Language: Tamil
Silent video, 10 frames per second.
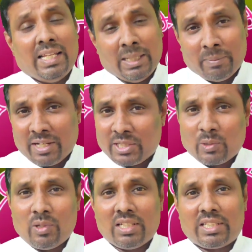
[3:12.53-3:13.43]
என்
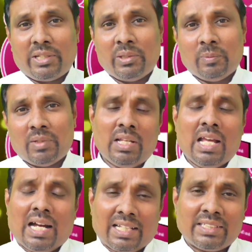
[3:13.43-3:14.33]
மனசுக்குள்ளே தெரியும்
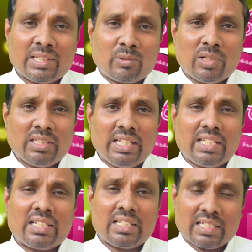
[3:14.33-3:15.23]
அந்த குழந்தை
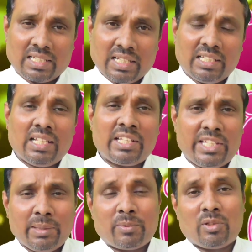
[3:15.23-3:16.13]

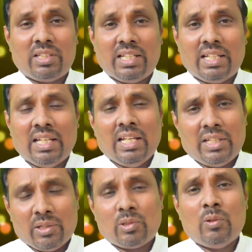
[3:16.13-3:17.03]
கருதாங்கிய பொழுதே
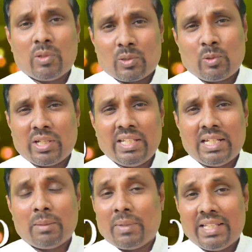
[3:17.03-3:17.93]
ஏதோ ஒரு
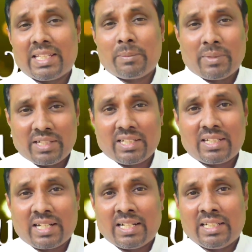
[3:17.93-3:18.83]
குறையினால்
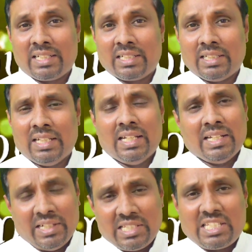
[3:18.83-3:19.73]
பாதிக்கப்பட்டிருக்கிறான் என்று
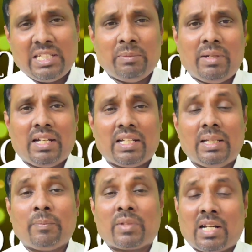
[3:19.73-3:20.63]
நிச்சயமாக
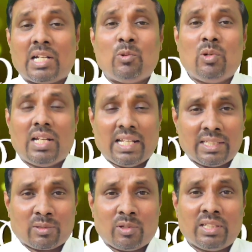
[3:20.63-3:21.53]
கடவுள்
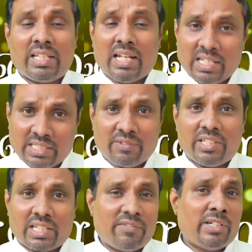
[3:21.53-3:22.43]
அந்த குழந்தையை
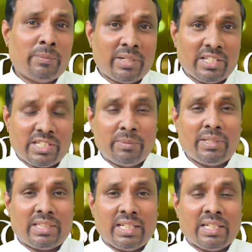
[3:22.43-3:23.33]
ஆசிர்வதிக்க வேண்டும் என்று
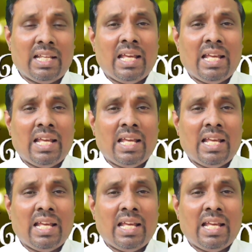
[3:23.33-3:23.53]
ஜெபித்தேன்